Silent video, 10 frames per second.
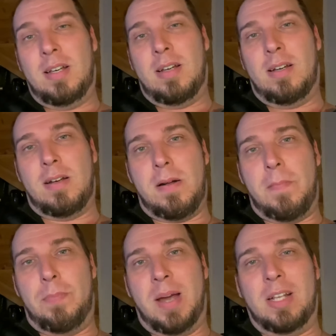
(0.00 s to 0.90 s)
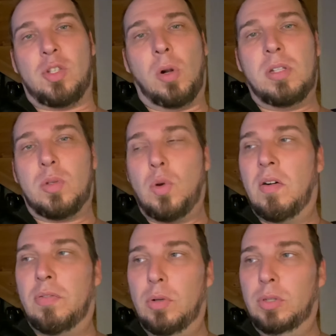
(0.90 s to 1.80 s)
äh, mein Soll zu
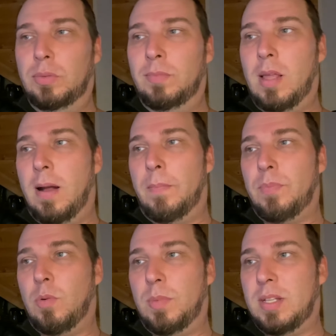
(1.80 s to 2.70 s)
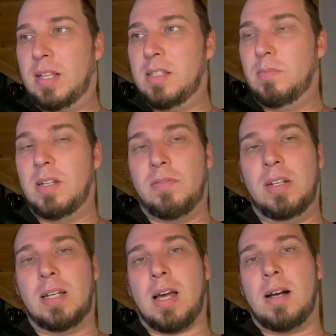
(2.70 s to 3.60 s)
erfüllen. Ja, momentan sind wieder
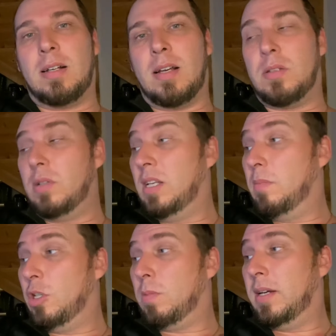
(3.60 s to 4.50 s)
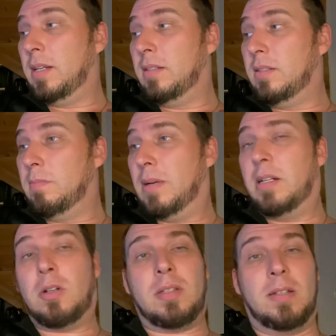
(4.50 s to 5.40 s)
viele krank, also dementsprechend,
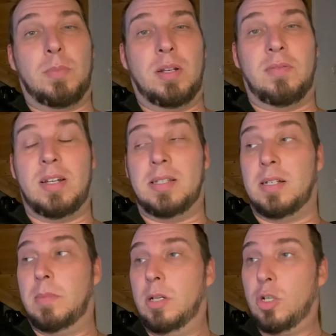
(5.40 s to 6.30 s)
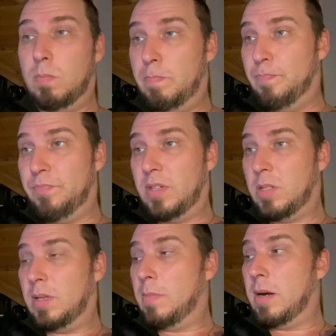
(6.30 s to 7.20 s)
mein Gott, ich bin ein fleißiger Mensch. Was
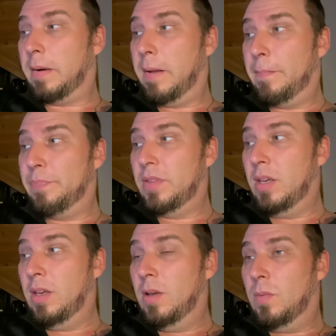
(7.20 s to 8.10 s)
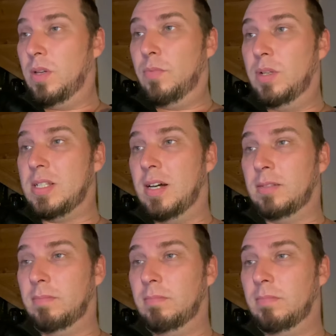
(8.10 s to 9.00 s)
soll man da machen, ja? Und dann würde ich sagen,